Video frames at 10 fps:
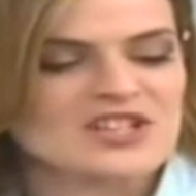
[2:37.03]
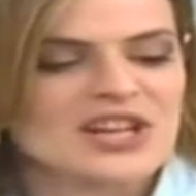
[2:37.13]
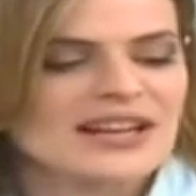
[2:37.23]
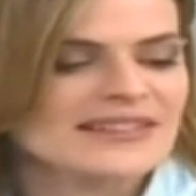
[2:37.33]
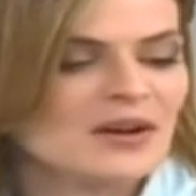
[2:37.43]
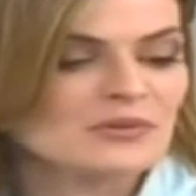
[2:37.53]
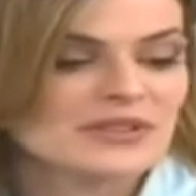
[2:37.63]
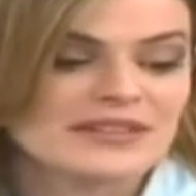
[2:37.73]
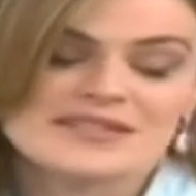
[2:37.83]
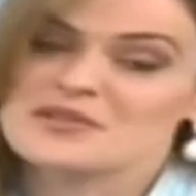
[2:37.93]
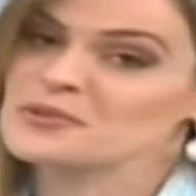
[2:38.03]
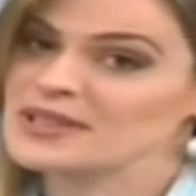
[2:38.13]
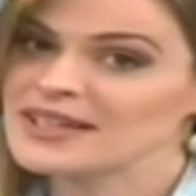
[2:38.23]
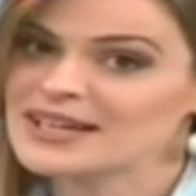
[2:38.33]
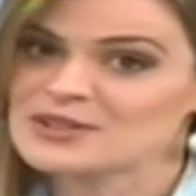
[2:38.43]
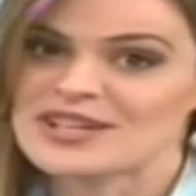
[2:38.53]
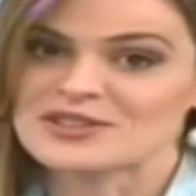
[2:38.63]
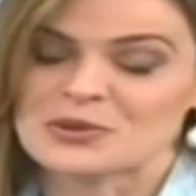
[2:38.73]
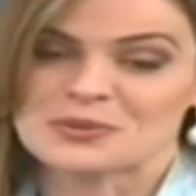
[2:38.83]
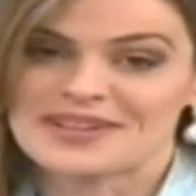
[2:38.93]
A Sheila está com 35 anos, é
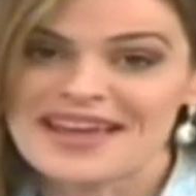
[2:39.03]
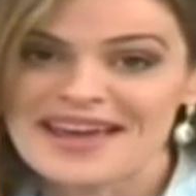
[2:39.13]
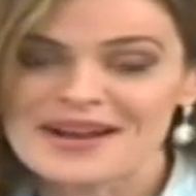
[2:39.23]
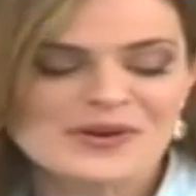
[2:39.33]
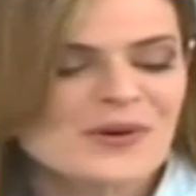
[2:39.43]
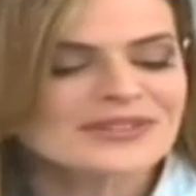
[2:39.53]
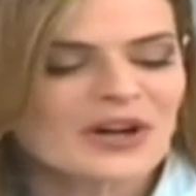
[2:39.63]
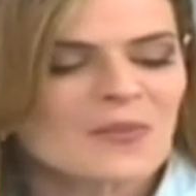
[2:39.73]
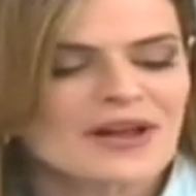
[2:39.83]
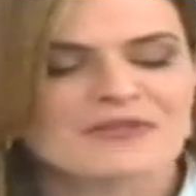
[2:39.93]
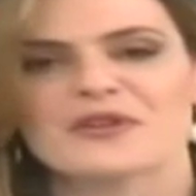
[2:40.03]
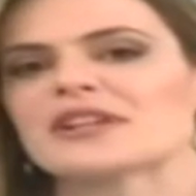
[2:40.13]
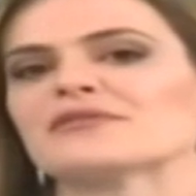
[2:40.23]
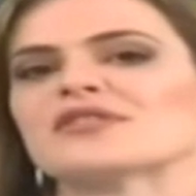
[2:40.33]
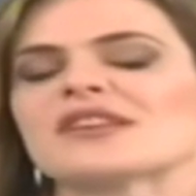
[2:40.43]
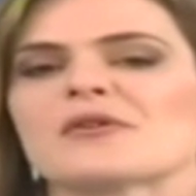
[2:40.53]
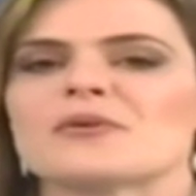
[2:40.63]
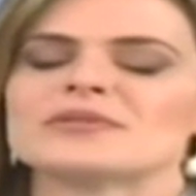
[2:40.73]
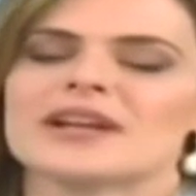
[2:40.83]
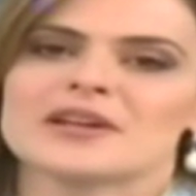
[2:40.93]
solteira. Me conta como é que foi que você
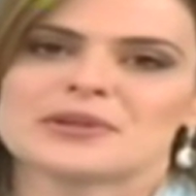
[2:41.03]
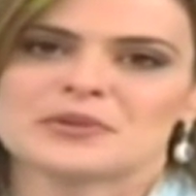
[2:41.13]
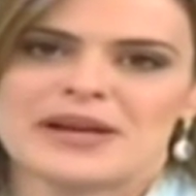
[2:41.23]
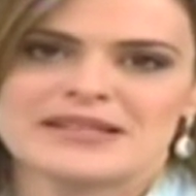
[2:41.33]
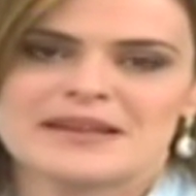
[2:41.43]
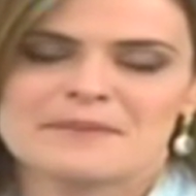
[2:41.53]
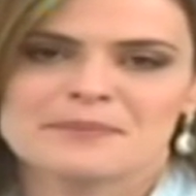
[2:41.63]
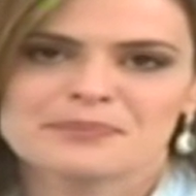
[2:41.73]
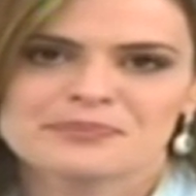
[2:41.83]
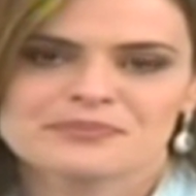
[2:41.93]
contraiu a doença.